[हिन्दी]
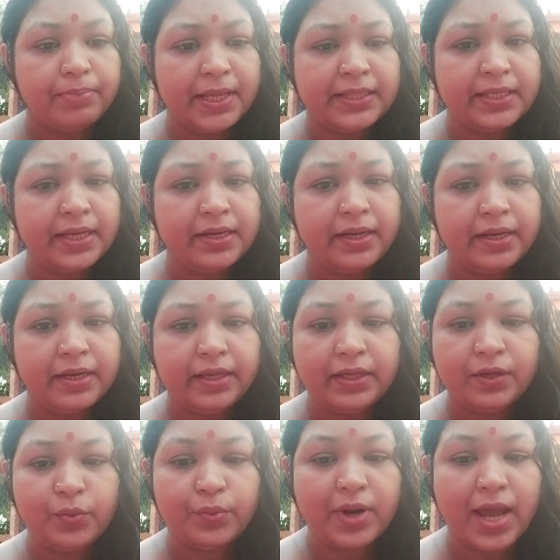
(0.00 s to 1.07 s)
बंदर ने
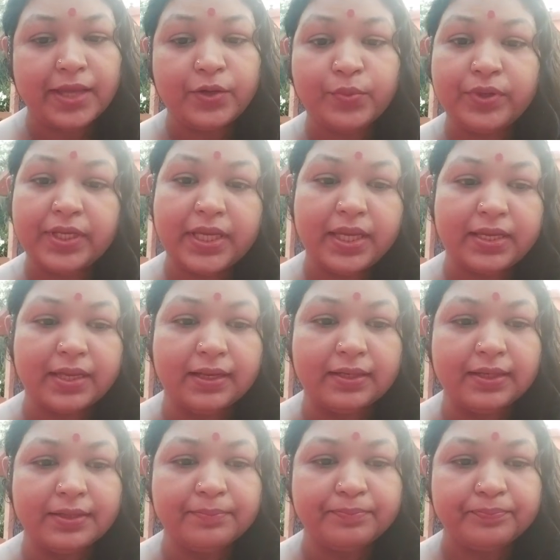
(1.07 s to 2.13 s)
नहीं उड़ाई उनकी
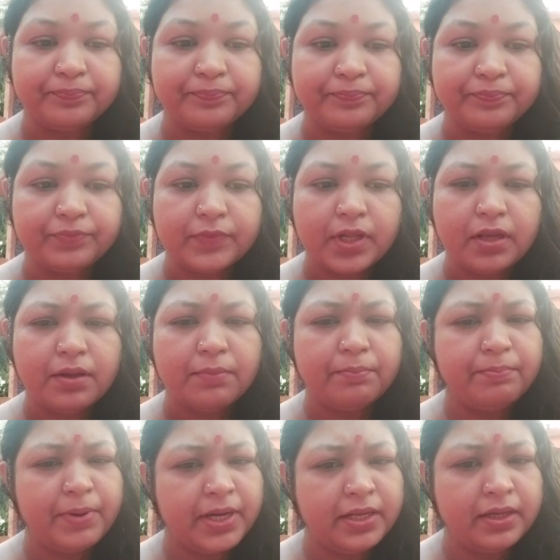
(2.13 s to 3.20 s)
खिल्ली
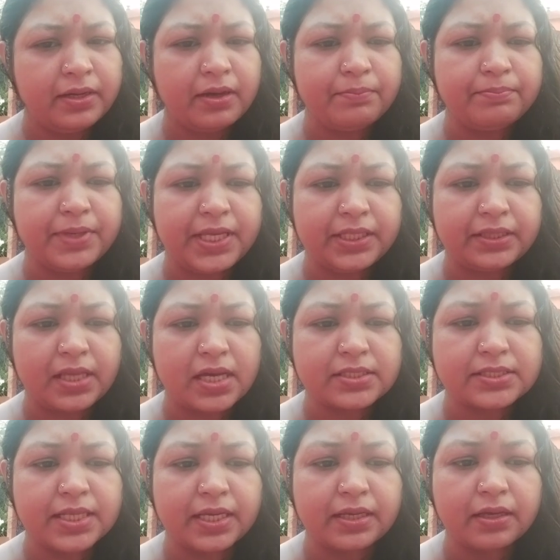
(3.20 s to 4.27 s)
बड़ी गंभीरता
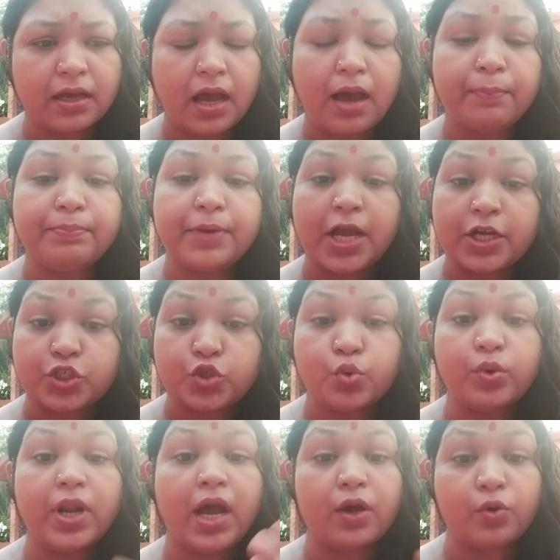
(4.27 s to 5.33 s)
से अपना
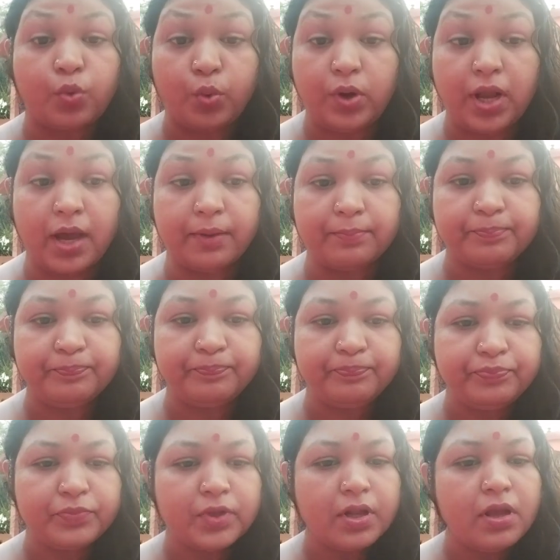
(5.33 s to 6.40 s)
झोला खोला
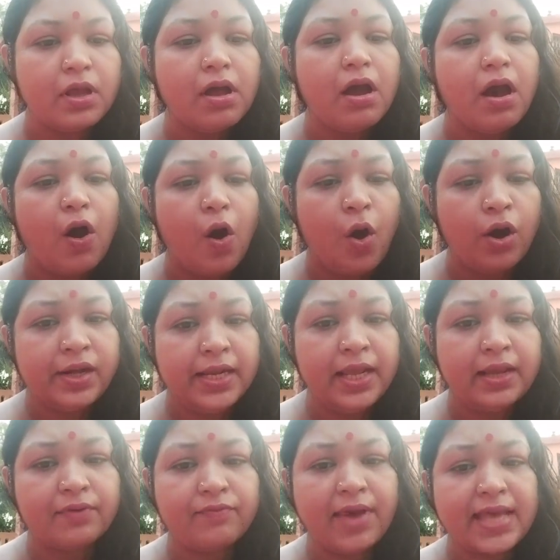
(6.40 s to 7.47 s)
और
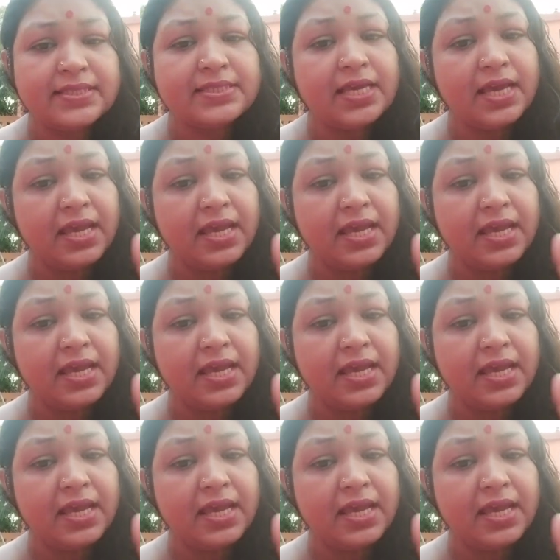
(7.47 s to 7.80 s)
ठीक वैसी